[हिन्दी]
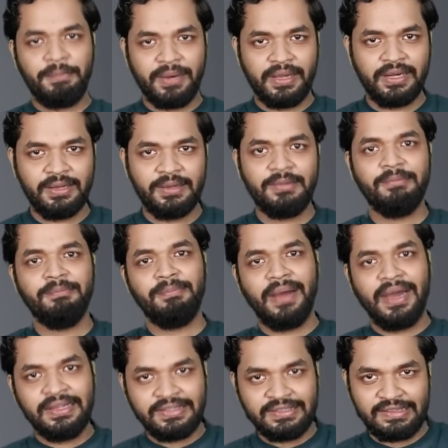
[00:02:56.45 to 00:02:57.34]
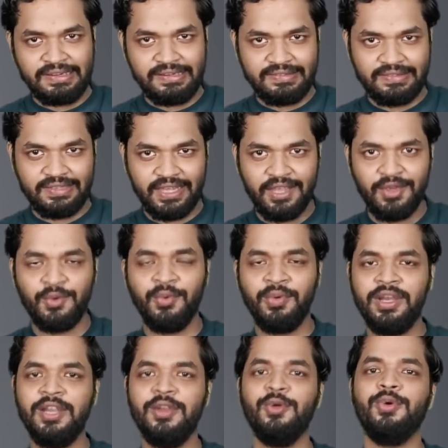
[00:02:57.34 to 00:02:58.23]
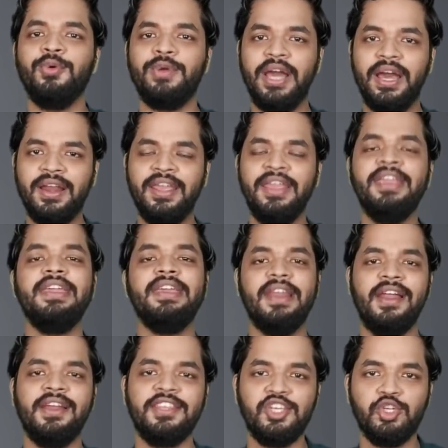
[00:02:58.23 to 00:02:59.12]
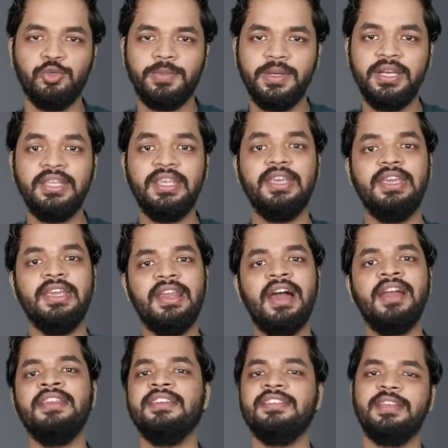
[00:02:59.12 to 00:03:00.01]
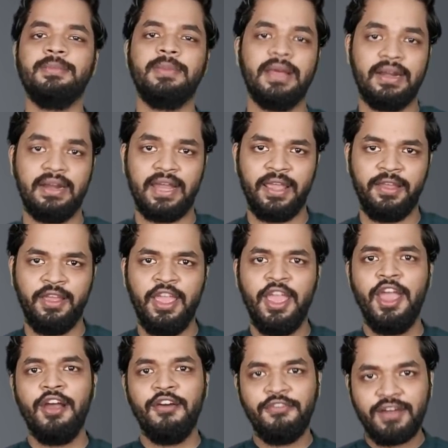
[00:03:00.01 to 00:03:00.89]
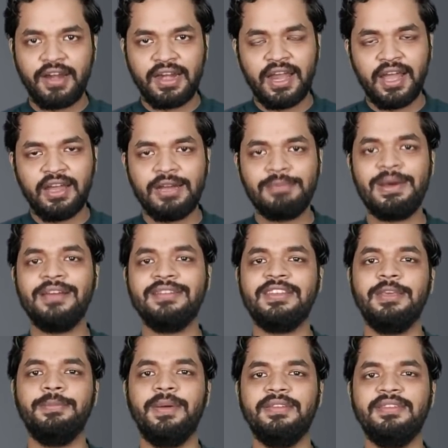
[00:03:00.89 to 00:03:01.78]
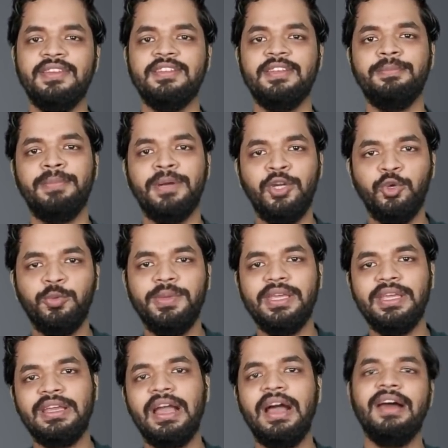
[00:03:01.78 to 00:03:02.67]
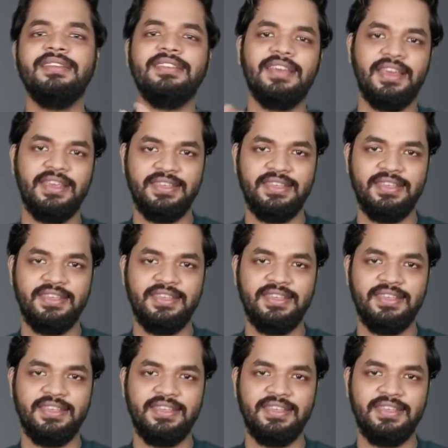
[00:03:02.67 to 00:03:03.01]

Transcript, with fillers: पर बात इतनी सी है उंगली लोग उठा रहे हैं ईरान के ऊपर कि कि ईरान ये सब कर रहा है वरना हमास के पास ये सब पंडुबी कहाँ से